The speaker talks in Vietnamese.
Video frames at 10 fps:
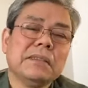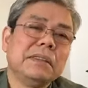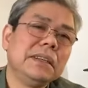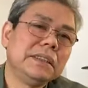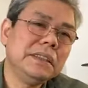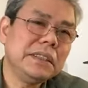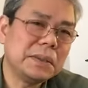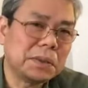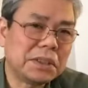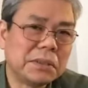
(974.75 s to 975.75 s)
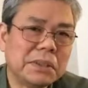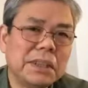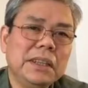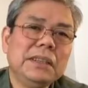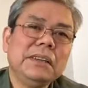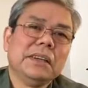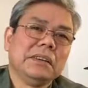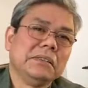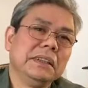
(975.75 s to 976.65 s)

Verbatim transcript: vấn đề chính trị của Triều Tiên và ờ,